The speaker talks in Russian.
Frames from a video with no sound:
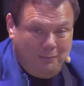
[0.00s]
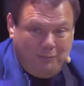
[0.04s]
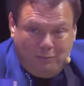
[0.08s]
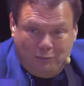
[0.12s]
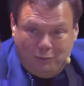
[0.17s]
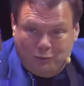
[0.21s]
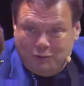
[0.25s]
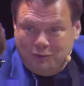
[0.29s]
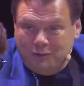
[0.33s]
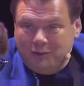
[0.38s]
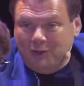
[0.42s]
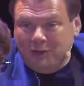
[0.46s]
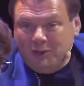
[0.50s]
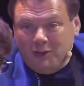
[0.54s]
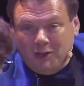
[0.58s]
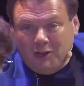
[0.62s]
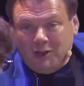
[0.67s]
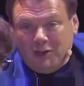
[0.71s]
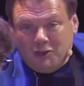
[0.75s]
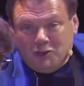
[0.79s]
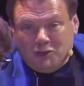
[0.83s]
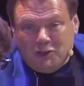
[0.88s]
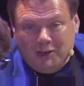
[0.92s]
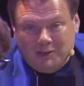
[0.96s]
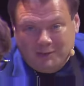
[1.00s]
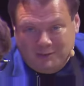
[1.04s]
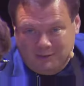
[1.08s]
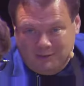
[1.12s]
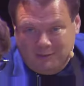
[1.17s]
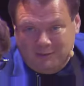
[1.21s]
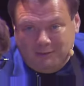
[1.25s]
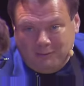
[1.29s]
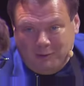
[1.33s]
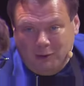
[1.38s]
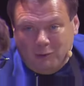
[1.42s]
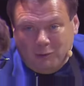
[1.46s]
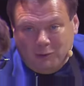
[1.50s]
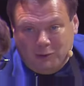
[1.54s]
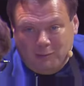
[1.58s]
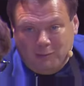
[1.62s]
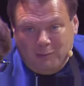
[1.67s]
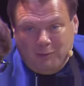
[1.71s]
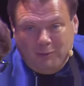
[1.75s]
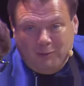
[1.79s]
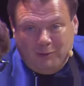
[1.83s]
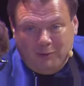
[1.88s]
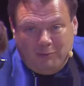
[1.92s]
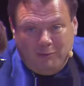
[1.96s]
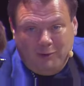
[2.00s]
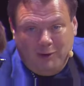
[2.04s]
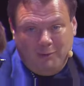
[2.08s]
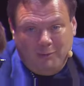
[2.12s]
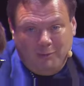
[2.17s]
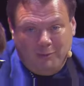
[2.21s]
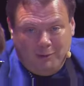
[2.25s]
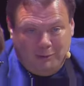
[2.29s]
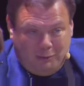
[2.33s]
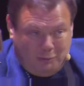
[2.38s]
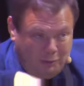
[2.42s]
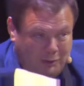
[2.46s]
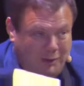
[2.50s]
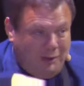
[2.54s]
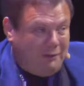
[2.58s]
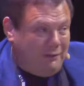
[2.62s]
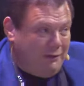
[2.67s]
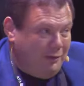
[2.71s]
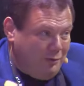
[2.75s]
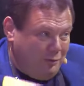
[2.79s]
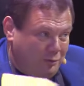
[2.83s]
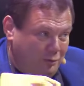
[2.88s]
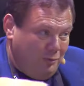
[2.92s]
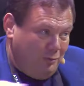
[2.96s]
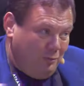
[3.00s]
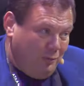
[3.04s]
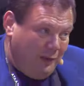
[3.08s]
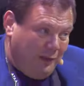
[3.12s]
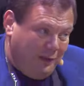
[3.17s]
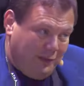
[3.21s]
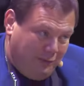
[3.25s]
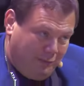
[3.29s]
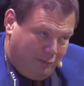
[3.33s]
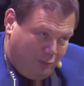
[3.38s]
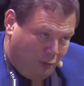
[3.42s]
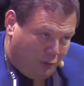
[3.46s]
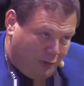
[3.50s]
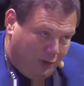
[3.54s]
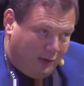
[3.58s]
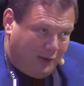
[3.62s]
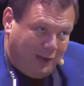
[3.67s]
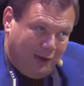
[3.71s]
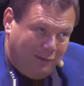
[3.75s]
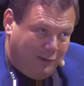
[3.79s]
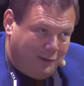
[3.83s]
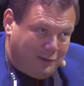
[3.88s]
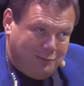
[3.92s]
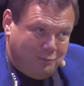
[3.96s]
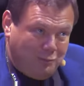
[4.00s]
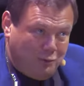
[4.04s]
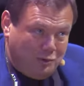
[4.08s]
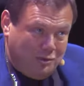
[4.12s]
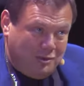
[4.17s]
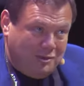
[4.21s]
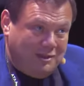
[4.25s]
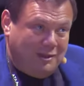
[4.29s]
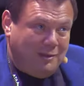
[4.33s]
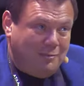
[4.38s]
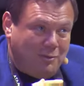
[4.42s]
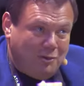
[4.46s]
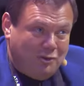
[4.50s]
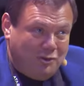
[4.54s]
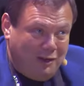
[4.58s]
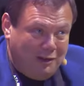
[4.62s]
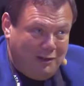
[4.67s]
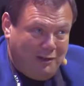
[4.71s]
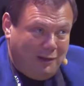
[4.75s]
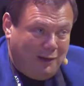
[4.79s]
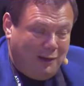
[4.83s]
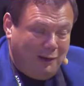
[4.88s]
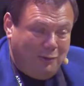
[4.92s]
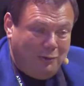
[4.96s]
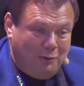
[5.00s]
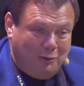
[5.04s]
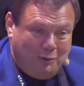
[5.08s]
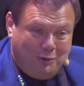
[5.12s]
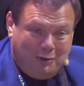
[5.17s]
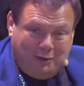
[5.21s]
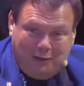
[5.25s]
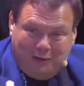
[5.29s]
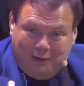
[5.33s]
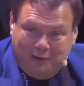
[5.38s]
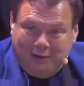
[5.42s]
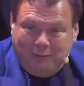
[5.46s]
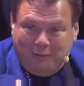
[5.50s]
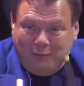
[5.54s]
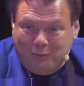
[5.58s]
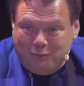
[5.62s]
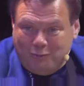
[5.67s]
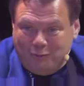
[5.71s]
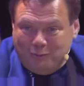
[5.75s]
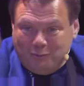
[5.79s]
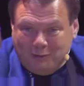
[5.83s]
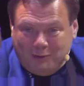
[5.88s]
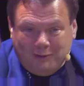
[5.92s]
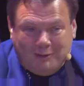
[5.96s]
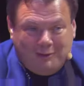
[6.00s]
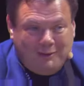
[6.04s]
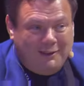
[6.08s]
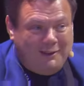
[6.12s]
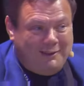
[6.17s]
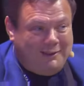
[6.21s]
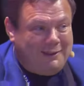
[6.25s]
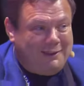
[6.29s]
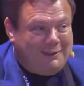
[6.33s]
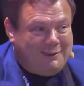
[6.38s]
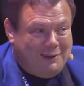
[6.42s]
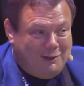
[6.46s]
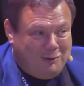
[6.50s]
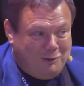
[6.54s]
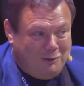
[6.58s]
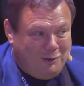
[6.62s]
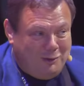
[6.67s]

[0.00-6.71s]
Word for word: можно не докричаться в какой-то момент времени. Тут главное, чтобы была все-таки такая возможность добежать до кого-то и, в общем, так сказать, сказать,